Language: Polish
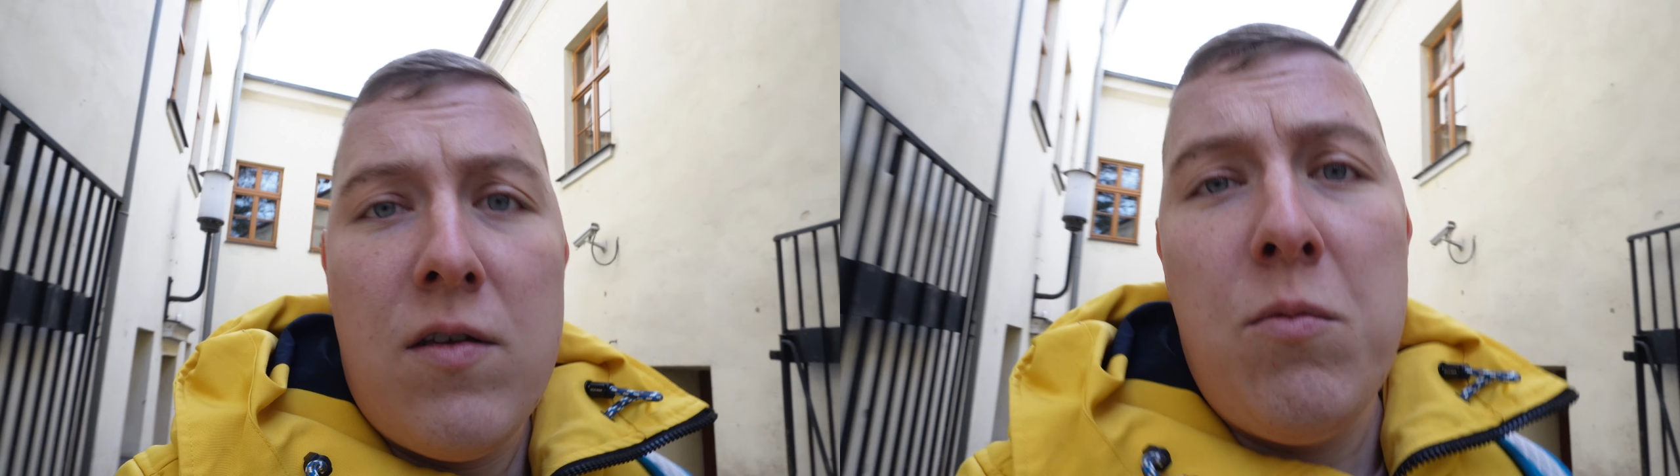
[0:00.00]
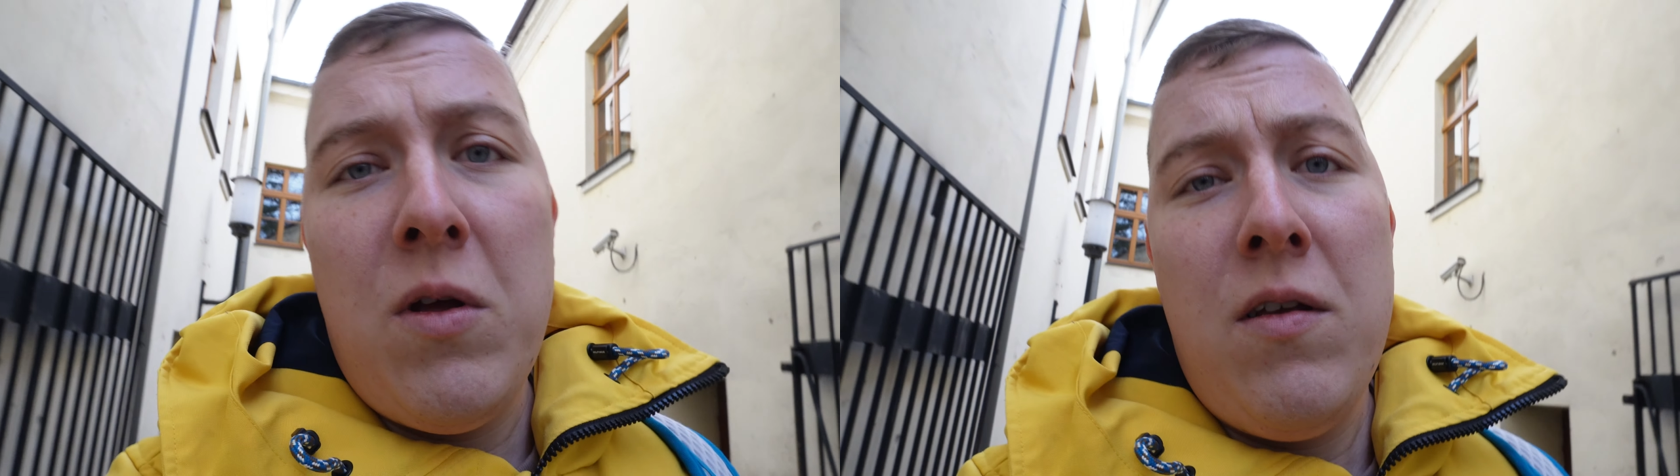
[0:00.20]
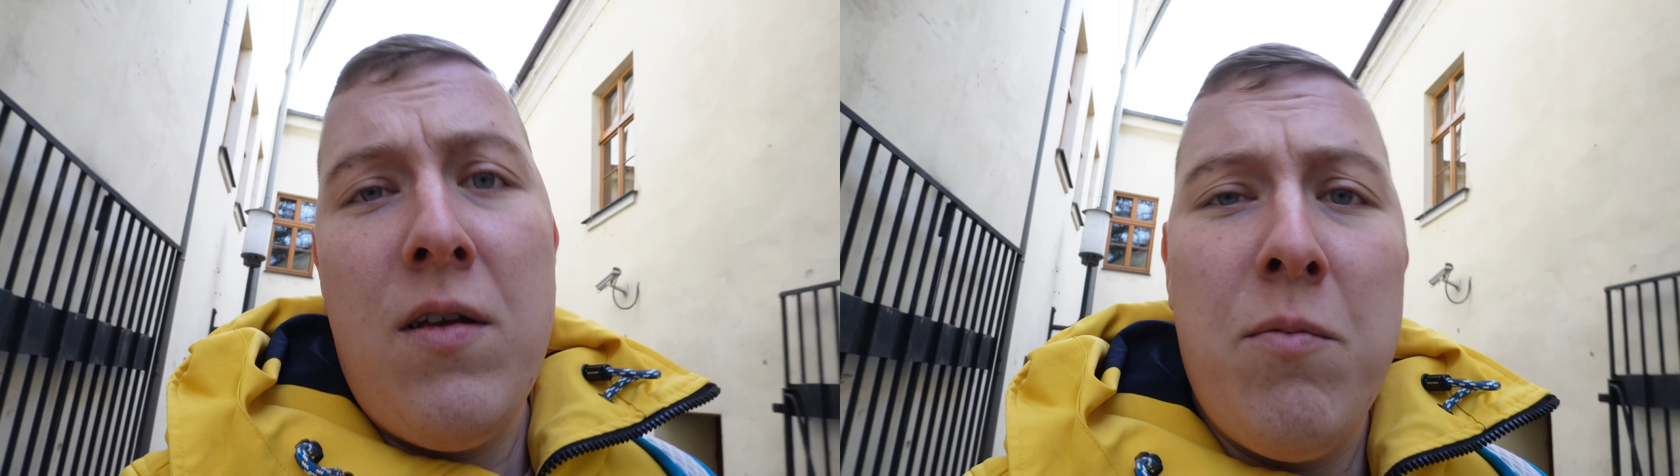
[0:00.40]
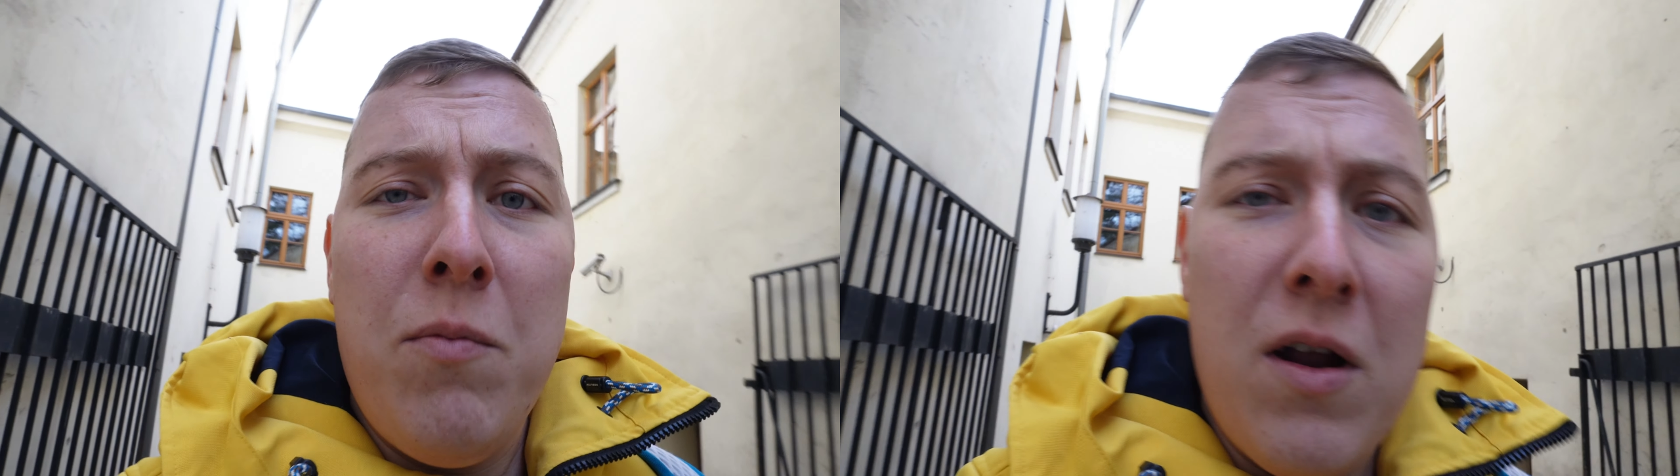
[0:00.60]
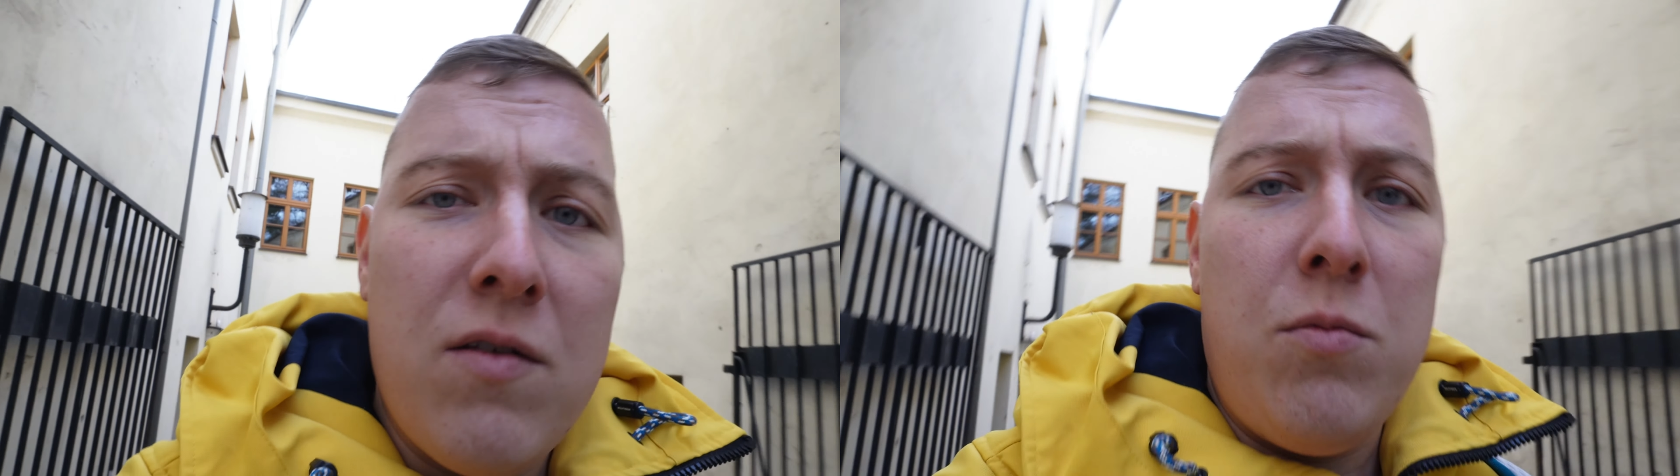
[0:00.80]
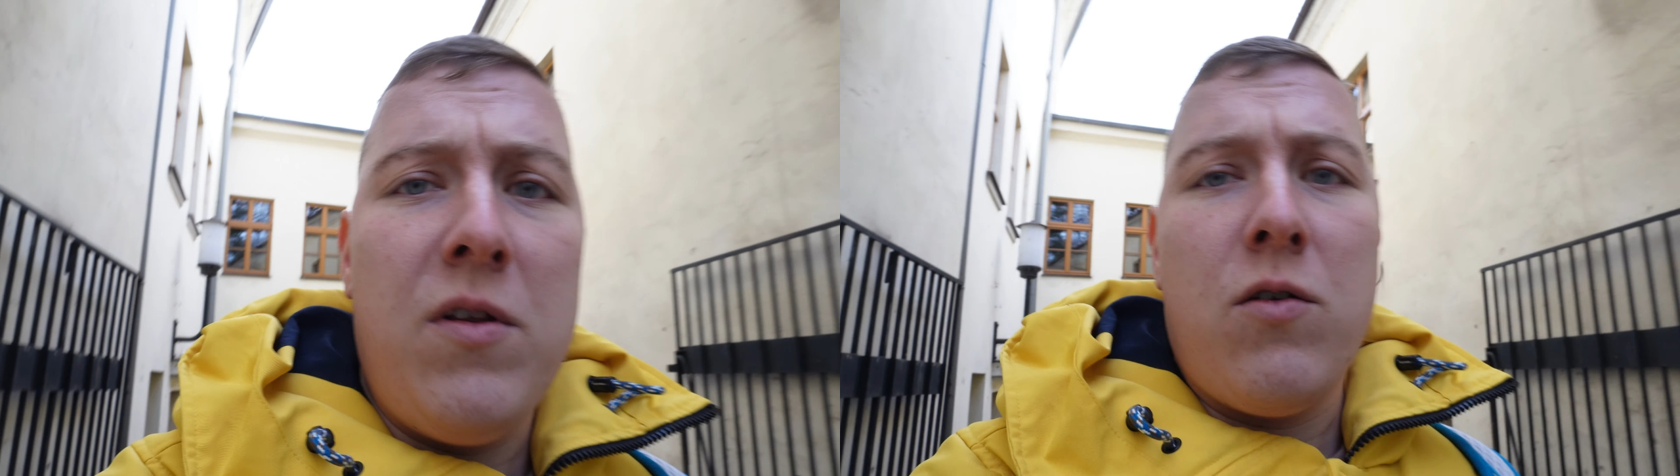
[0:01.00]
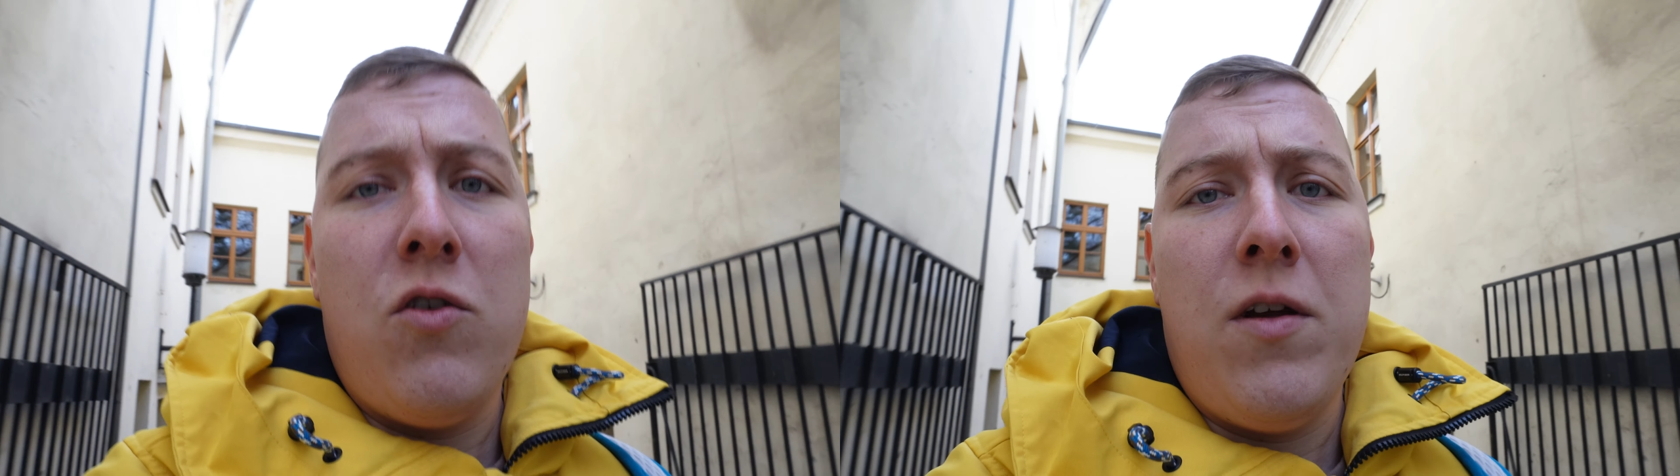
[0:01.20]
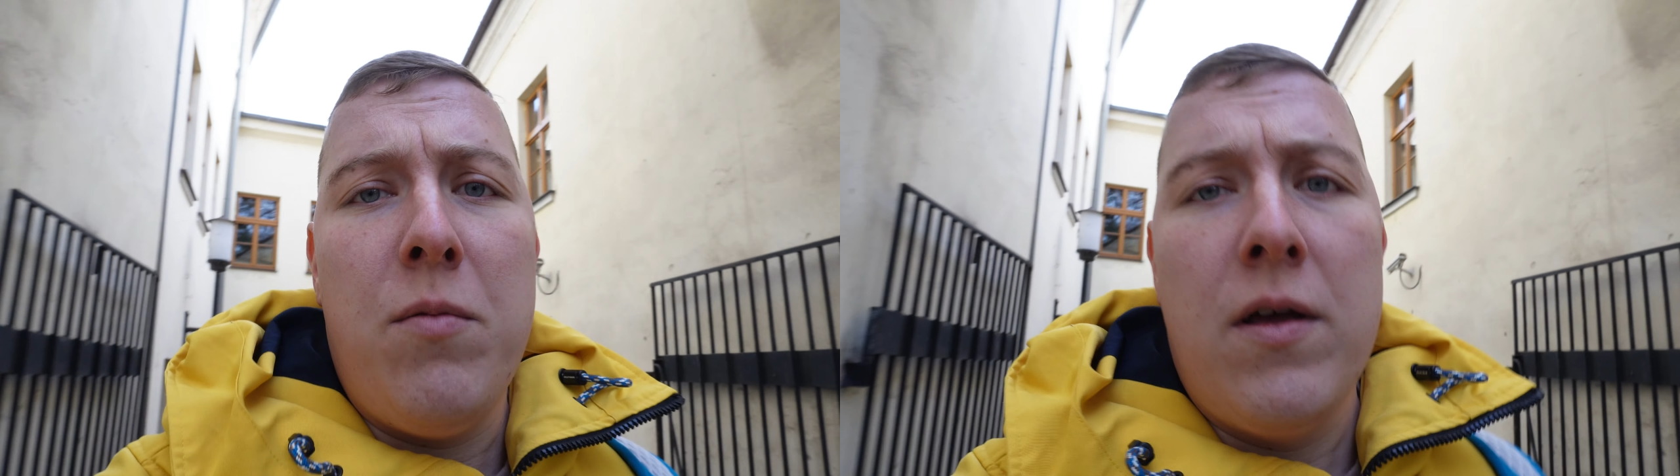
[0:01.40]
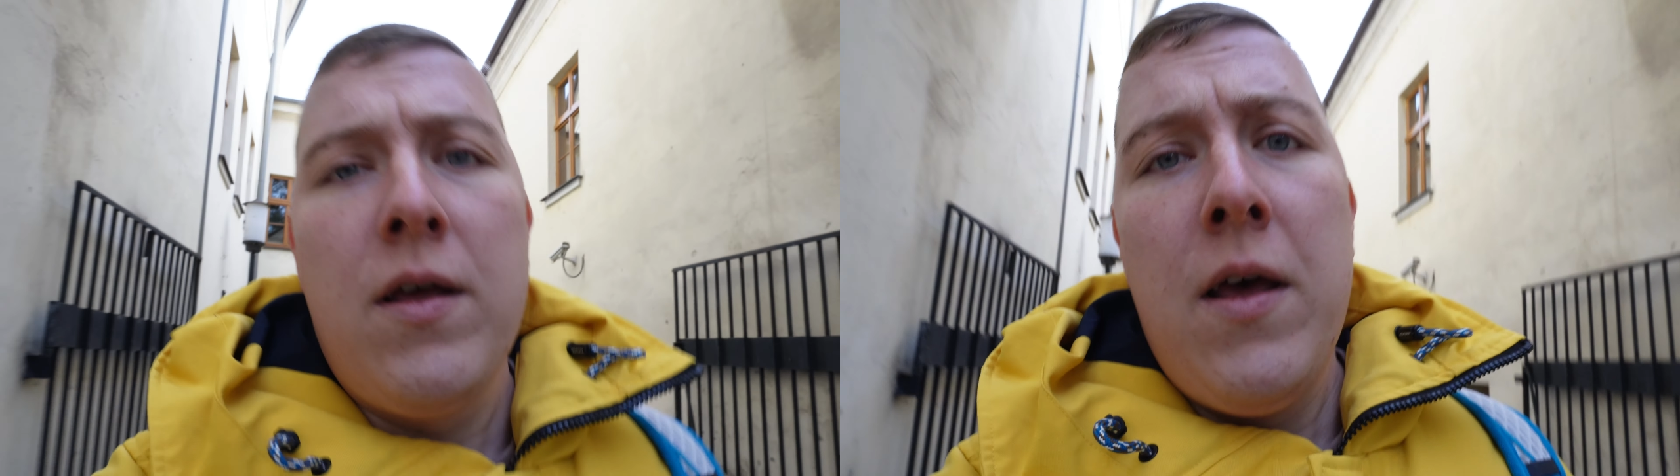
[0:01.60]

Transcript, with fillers: są bardzo blisko siebie.